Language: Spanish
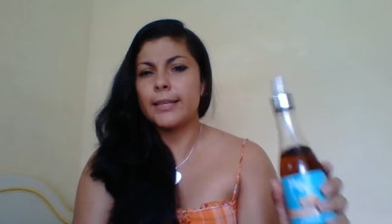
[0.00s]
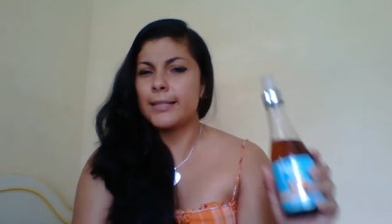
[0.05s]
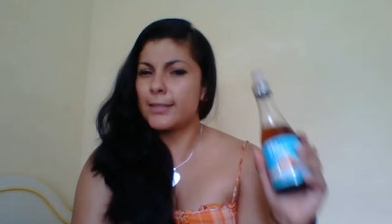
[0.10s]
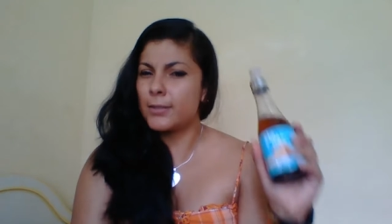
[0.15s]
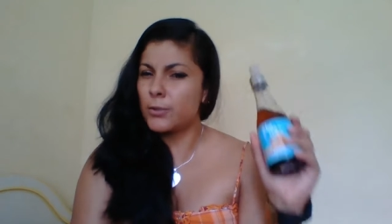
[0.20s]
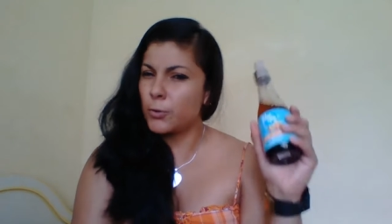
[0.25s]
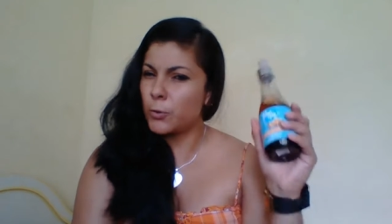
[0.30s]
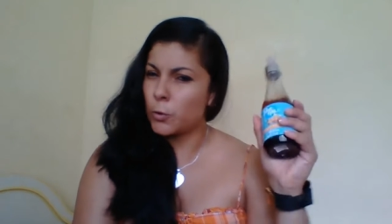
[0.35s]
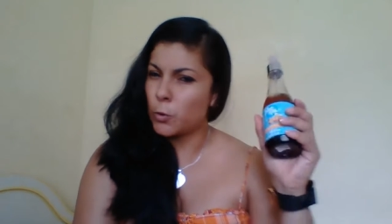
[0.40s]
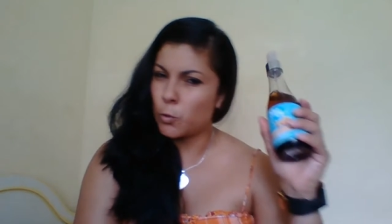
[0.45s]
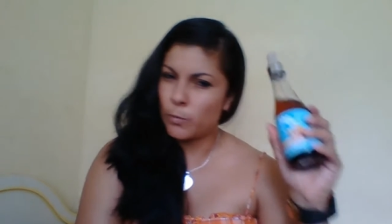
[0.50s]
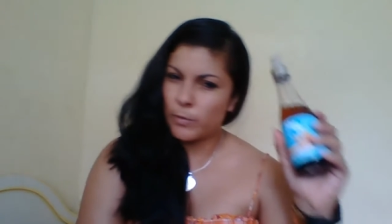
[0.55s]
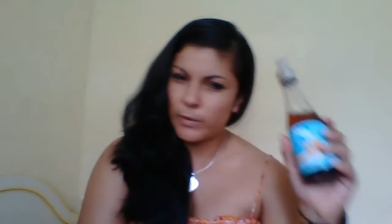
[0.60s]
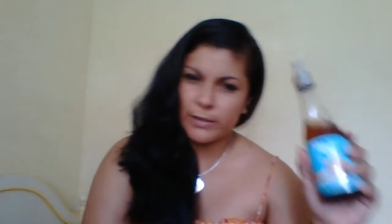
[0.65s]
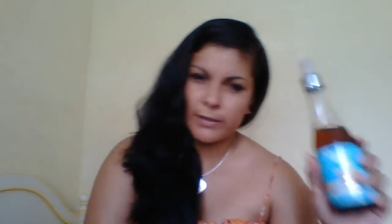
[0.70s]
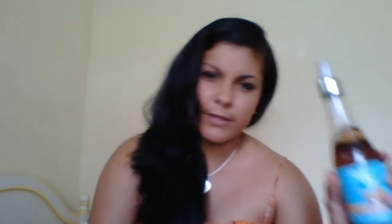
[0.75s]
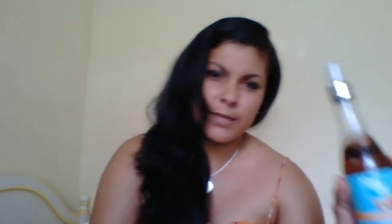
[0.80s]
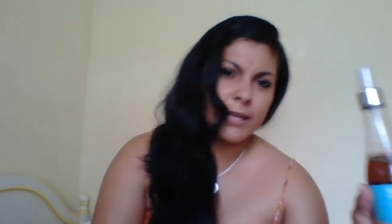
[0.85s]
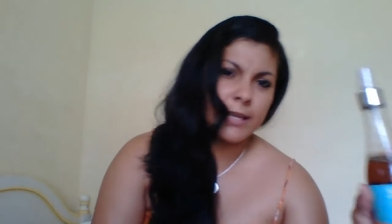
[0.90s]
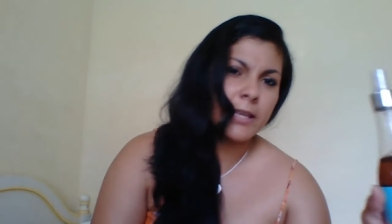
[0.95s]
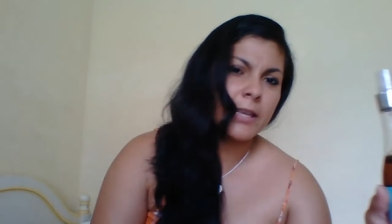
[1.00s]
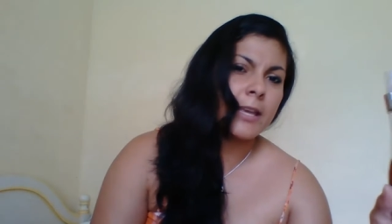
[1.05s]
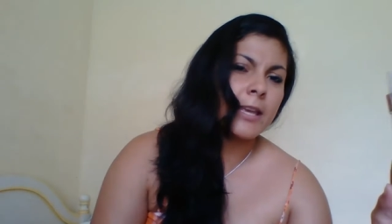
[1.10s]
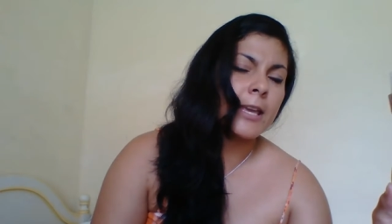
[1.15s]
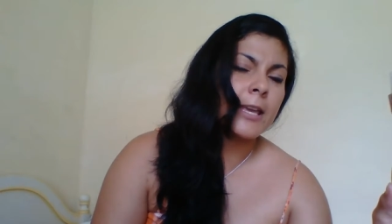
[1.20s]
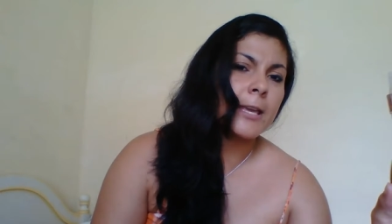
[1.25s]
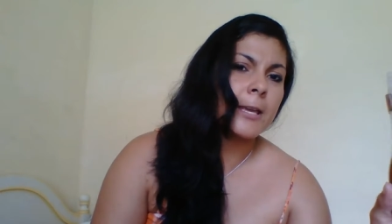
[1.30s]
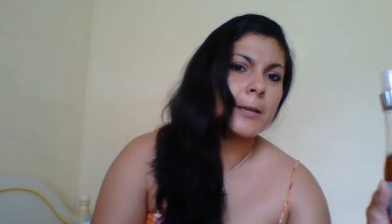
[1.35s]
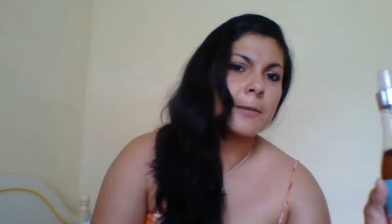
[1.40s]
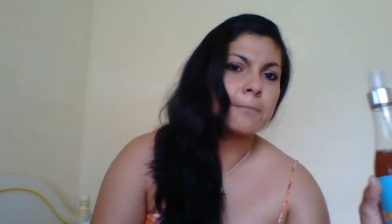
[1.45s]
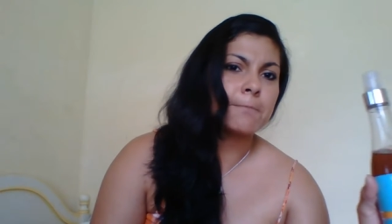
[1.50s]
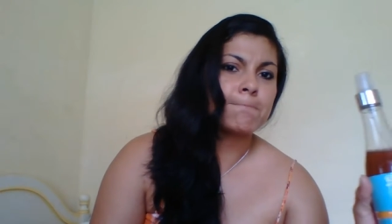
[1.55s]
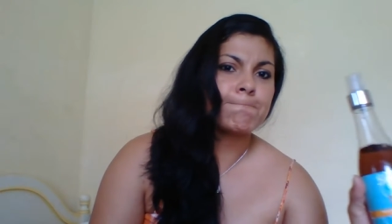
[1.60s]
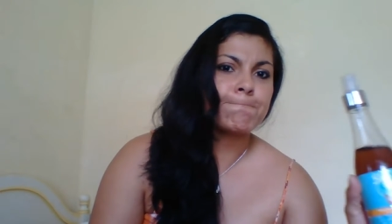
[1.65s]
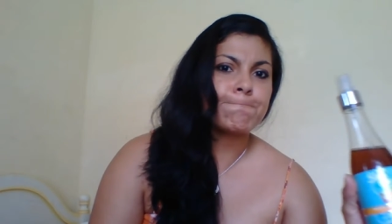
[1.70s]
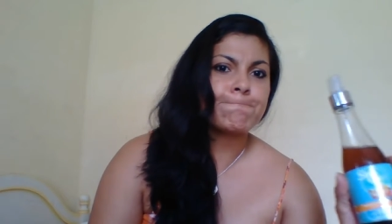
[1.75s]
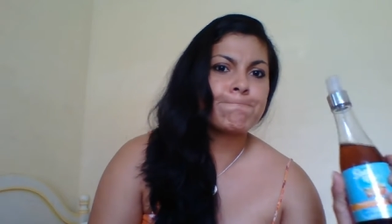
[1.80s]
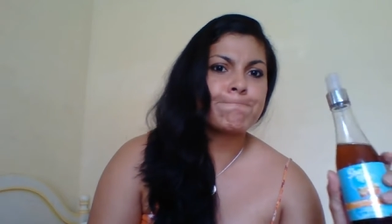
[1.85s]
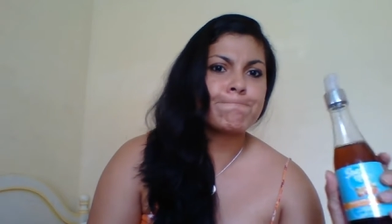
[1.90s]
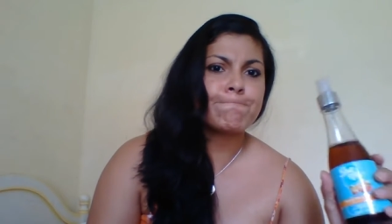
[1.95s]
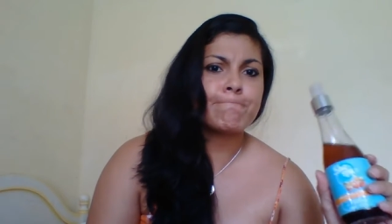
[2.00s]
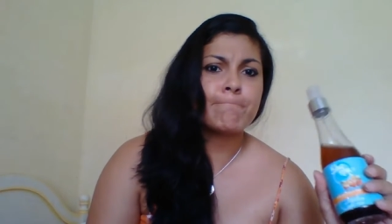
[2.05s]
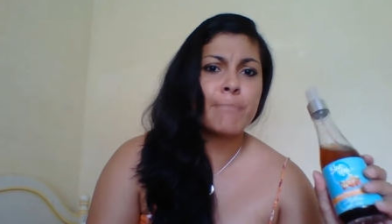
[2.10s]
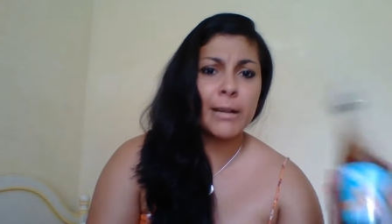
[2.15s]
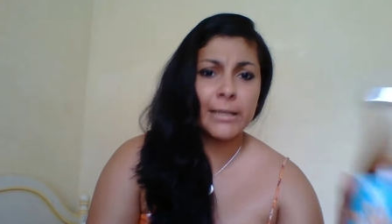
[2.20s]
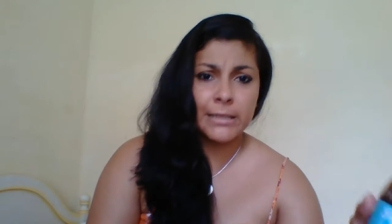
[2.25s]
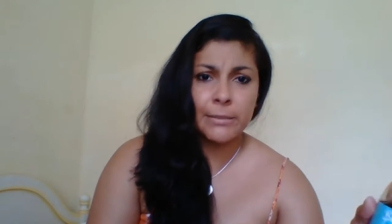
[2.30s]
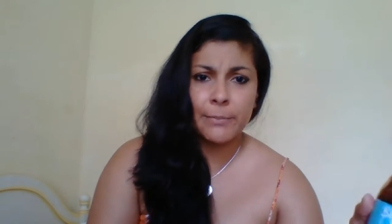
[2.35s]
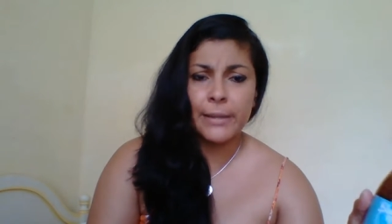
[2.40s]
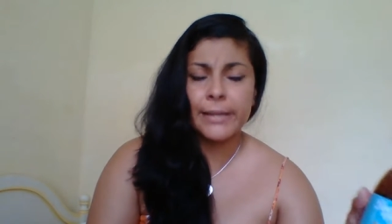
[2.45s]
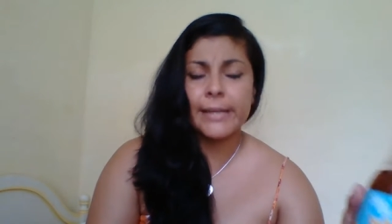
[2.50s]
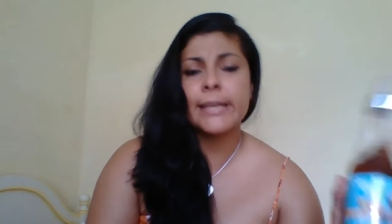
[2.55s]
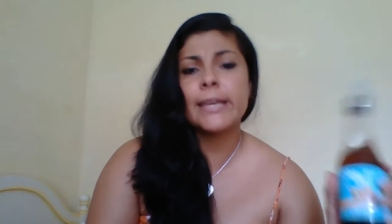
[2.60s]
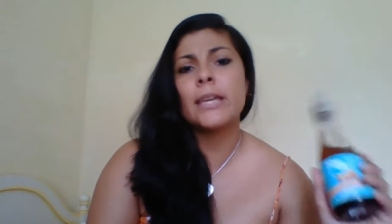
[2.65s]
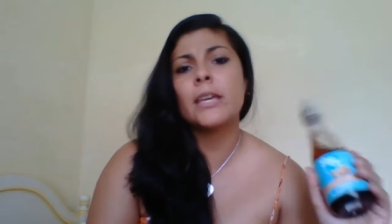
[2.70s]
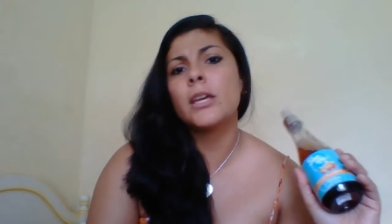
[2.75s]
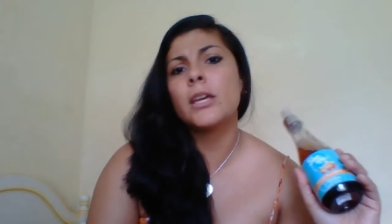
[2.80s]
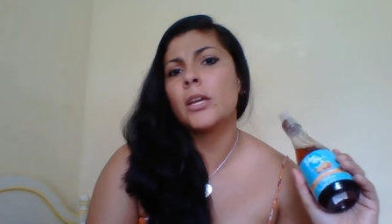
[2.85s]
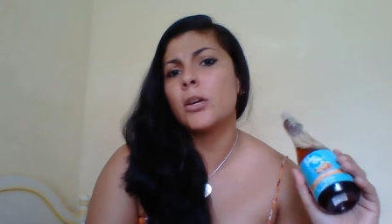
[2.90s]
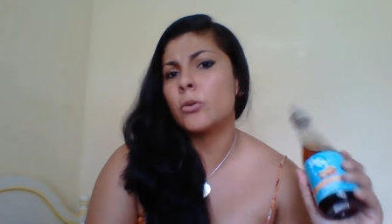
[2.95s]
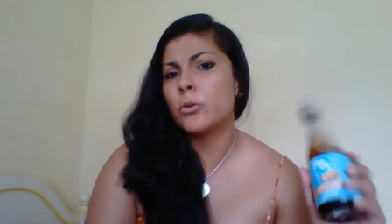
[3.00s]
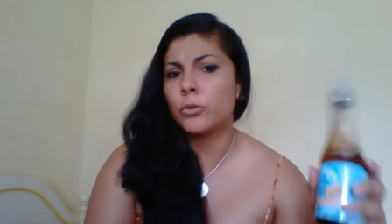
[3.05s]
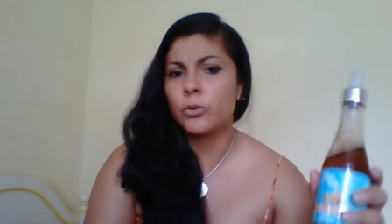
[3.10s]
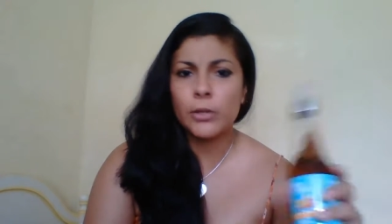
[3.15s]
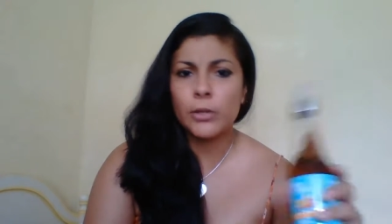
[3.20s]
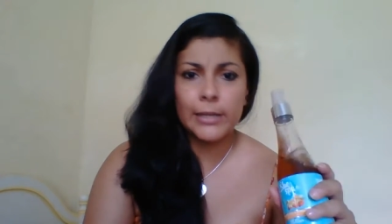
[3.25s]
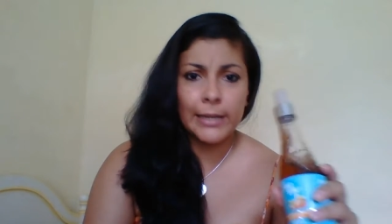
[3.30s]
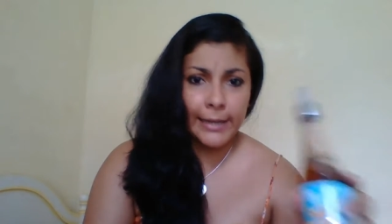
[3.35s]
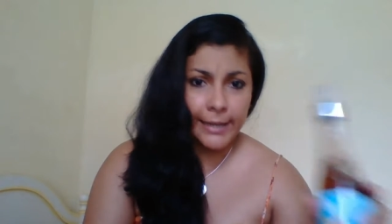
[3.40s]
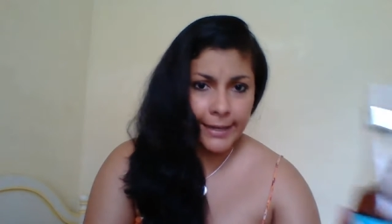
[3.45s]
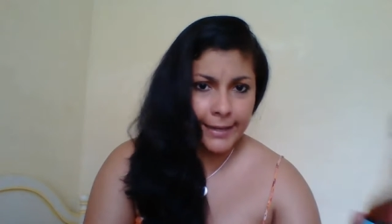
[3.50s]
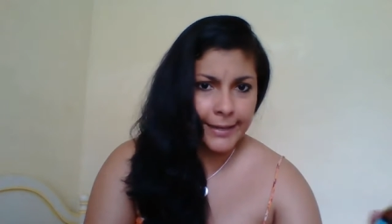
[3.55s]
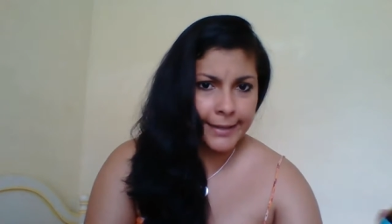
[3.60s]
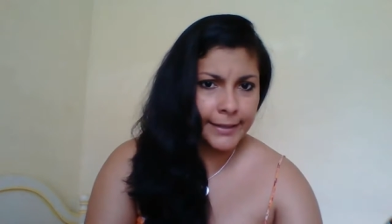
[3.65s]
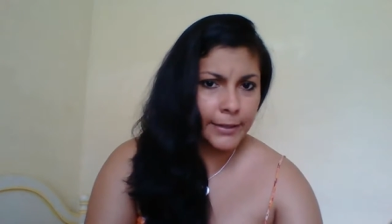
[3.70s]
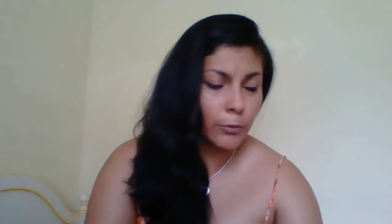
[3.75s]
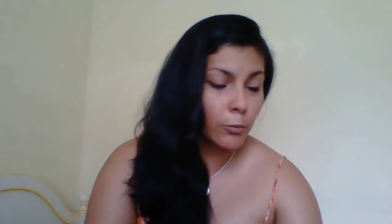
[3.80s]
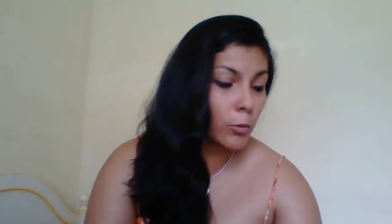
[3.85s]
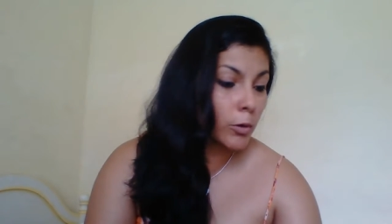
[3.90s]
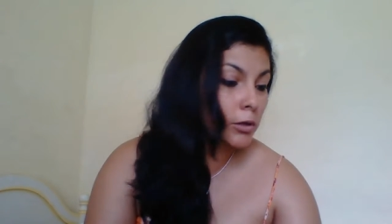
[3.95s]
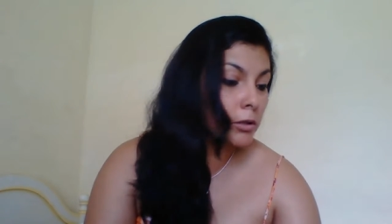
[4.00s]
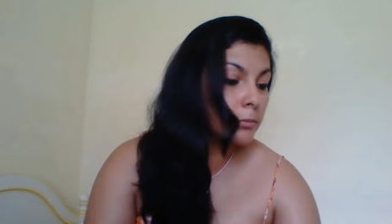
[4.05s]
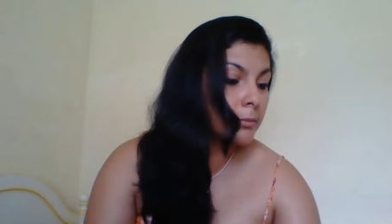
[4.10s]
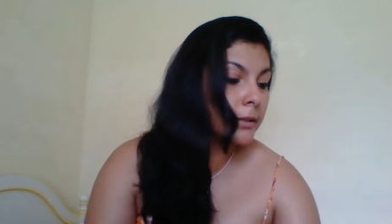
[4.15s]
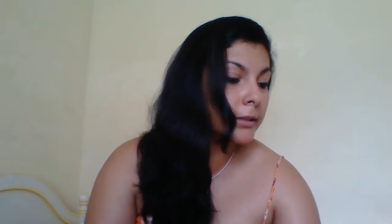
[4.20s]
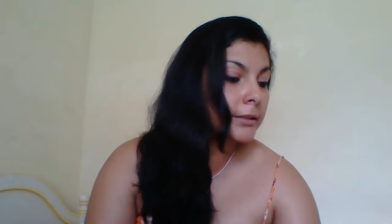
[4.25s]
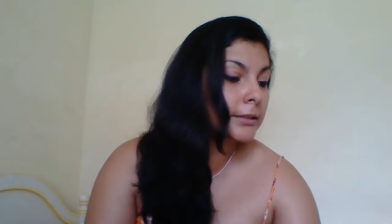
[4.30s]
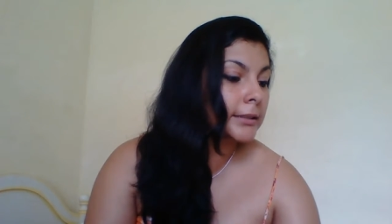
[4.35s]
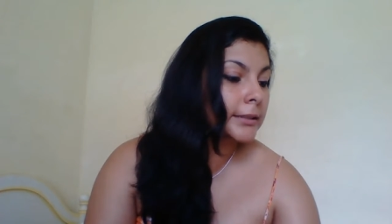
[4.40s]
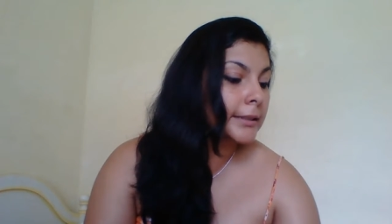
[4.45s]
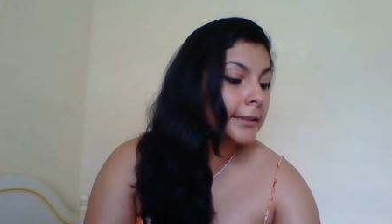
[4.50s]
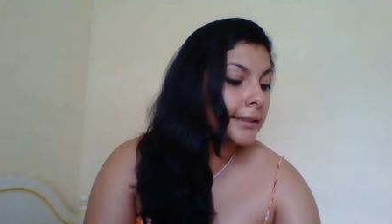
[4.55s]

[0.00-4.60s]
Estos los venden en Maxi Palí o toda la cadena de Walmart.